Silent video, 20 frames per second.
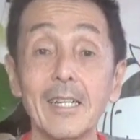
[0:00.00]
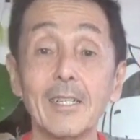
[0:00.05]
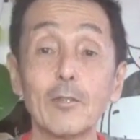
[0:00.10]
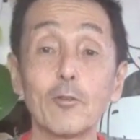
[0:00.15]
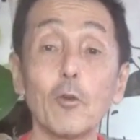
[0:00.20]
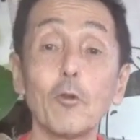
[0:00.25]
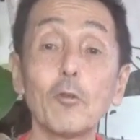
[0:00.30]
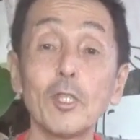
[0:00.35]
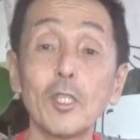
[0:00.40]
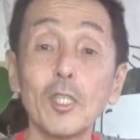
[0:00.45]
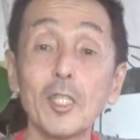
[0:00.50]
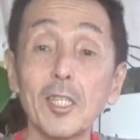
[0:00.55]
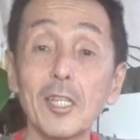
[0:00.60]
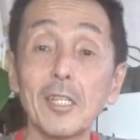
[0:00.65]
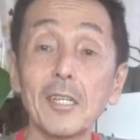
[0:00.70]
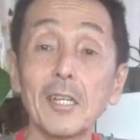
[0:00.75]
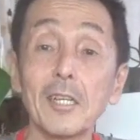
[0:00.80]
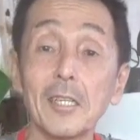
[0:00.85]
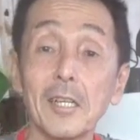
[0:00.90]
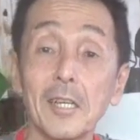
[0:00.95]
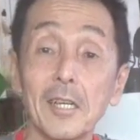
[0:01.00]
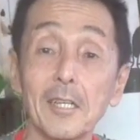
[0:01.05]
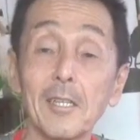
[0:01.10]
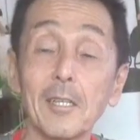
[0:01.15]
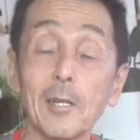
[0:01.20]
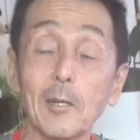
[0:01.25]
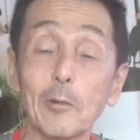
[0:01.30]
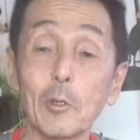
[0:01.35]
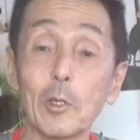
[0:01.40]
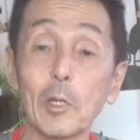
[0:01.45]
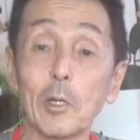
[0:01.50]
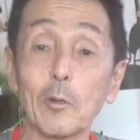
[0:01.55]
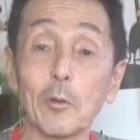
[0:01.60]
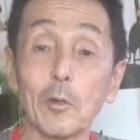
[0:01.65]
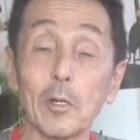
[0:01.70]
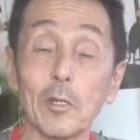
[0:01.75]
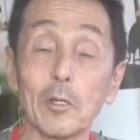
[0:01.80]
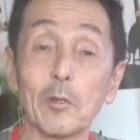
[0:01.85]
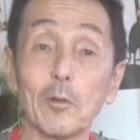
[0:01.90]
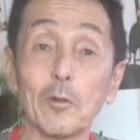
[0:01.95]
掃除しただけで「はい治った
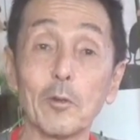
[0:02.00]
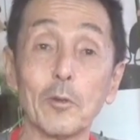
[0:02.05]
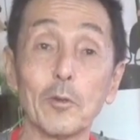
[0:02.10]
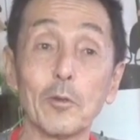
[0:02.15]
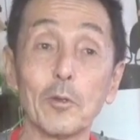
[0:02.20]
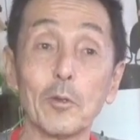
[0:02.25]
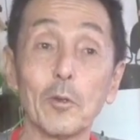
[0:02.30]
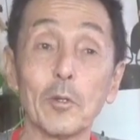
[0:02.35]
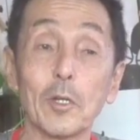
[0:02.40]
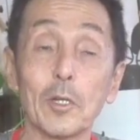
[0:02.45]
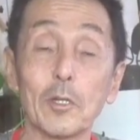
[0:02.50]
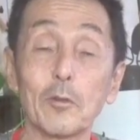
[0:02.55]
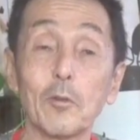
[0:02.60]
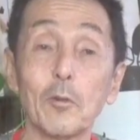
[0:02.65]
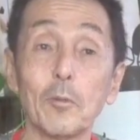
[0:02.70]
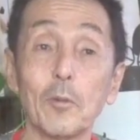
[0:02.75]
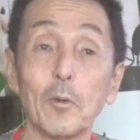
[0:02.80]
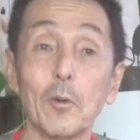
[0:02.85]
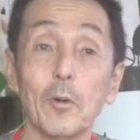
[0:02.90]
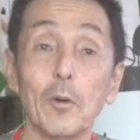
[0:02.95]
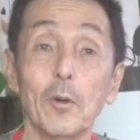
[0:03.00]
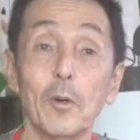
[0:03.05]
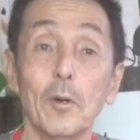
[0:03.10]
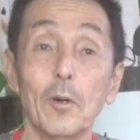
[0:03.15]
よ」なんていうような人も、